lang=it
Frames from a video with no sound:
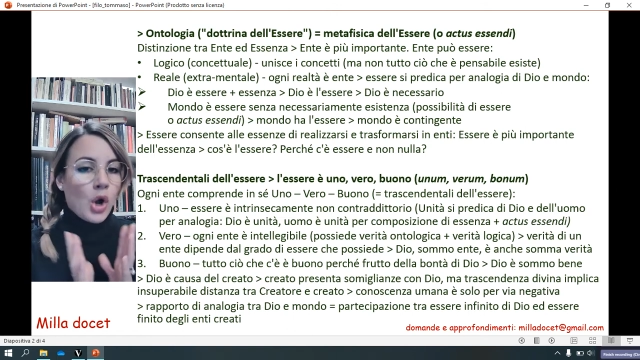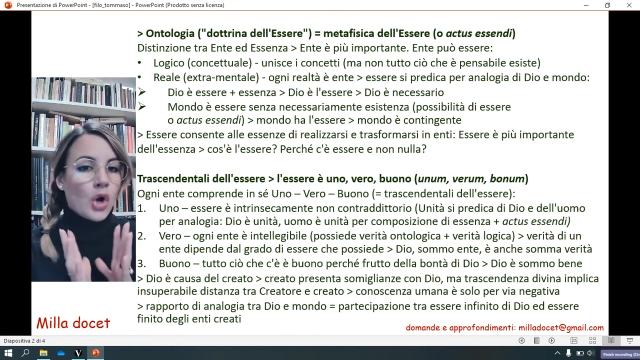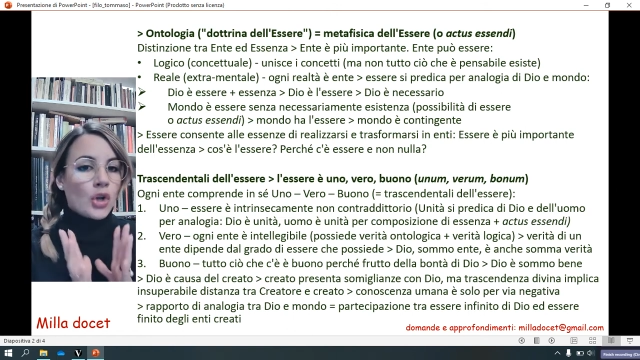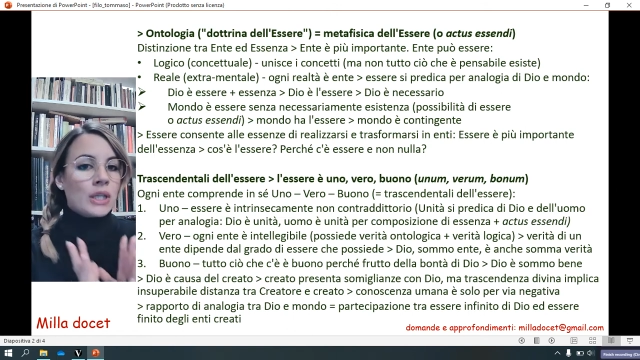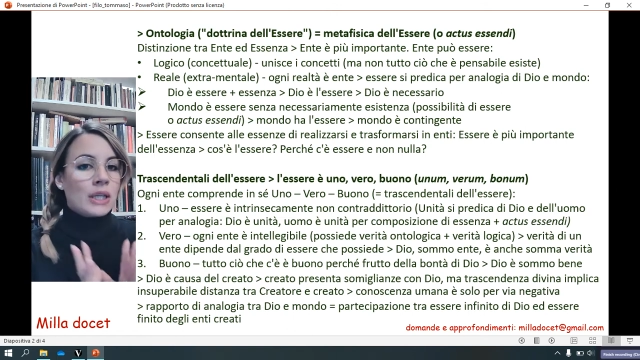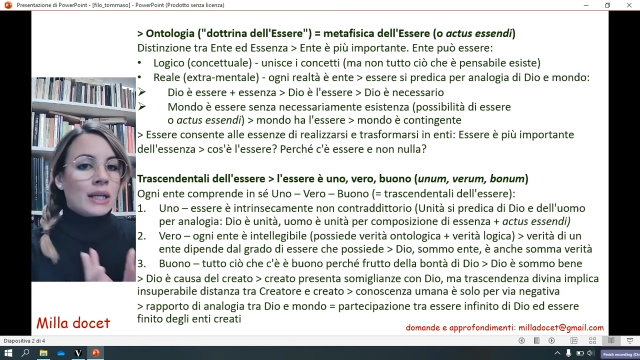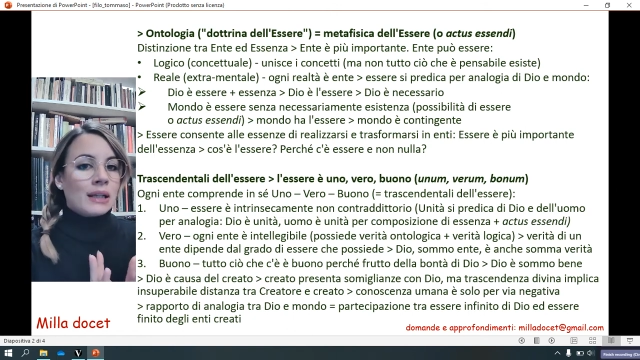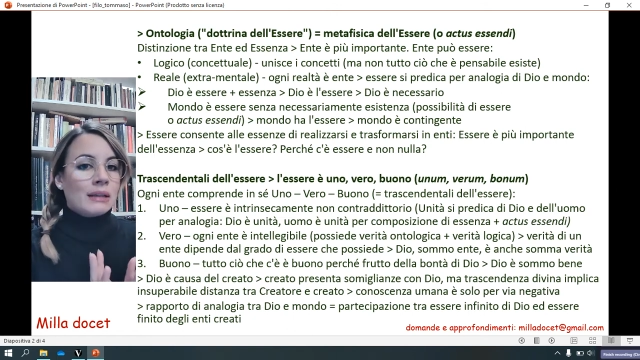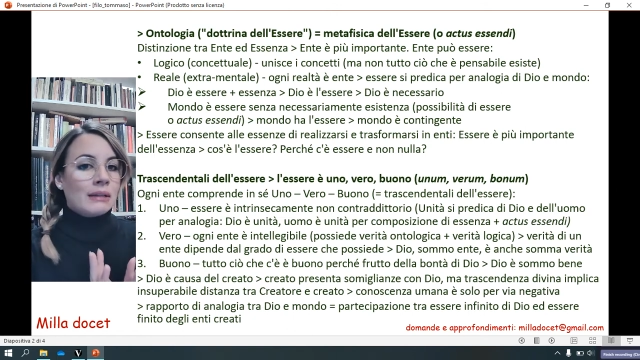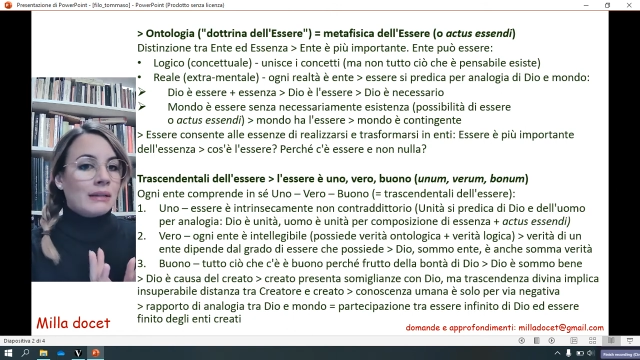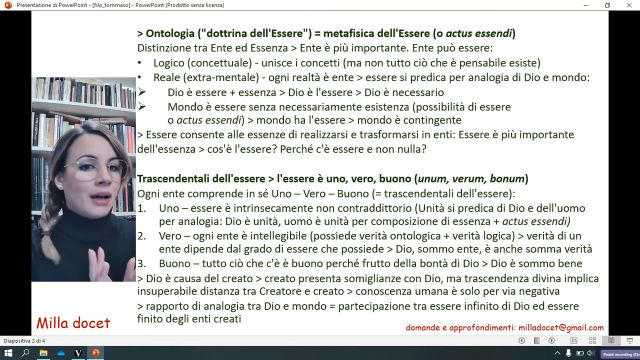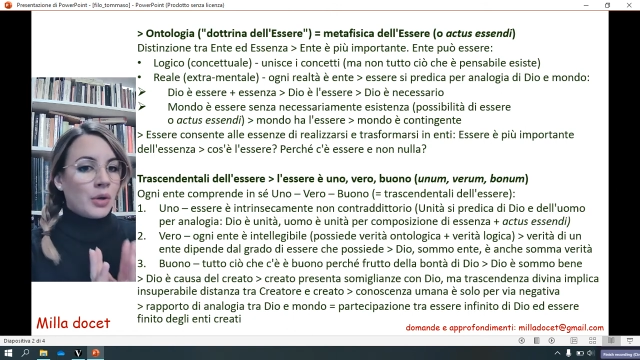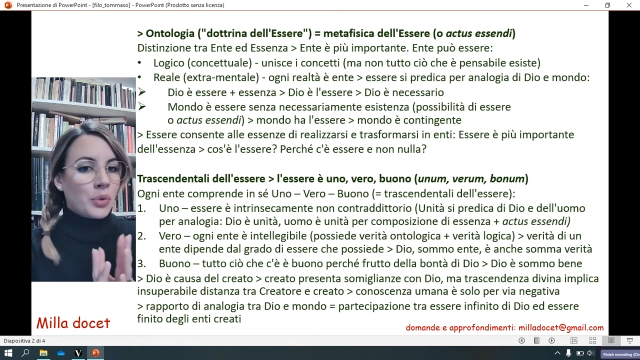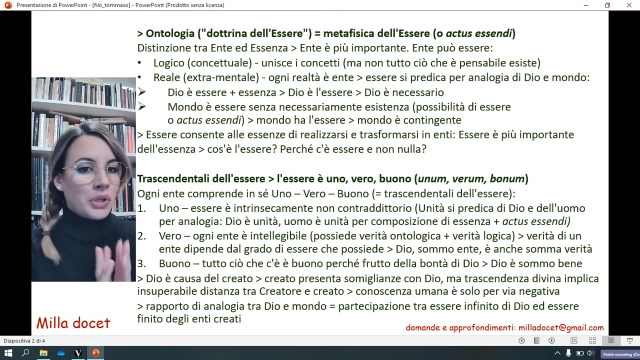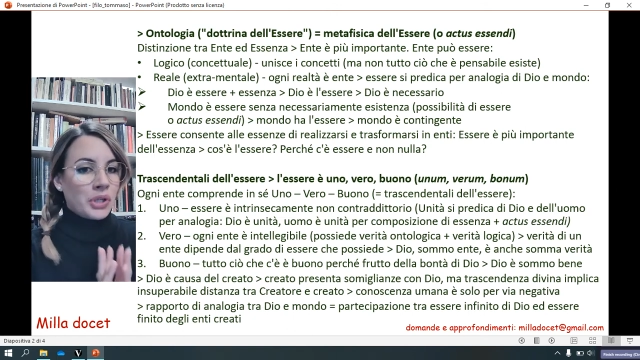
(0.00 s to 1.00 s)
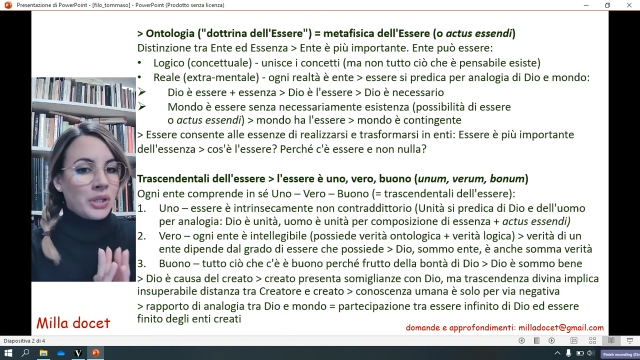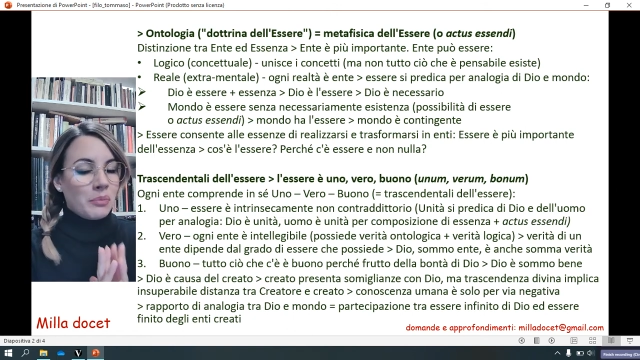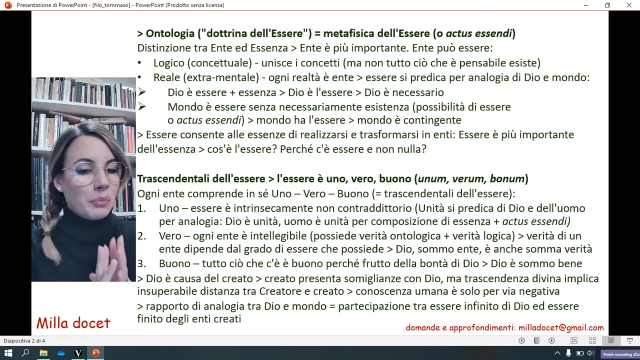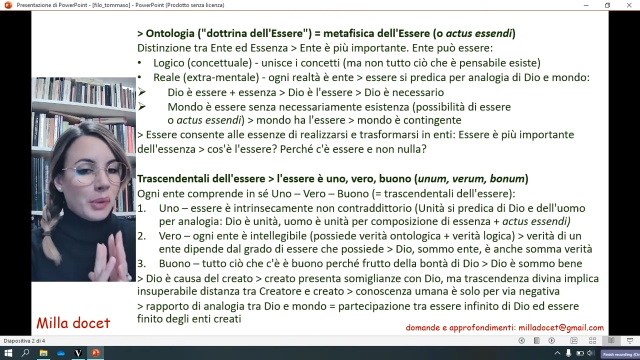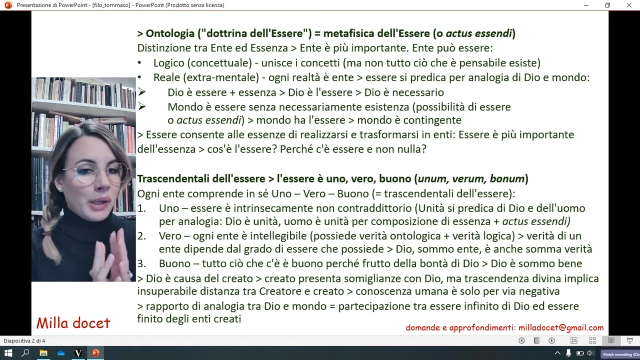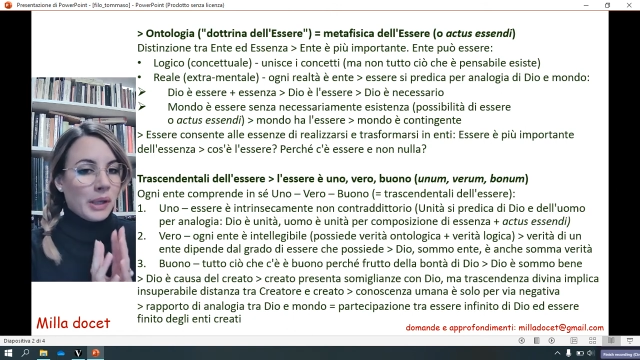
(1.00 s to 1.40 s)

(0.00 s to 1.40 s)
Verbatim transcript: Ogni realtà quindi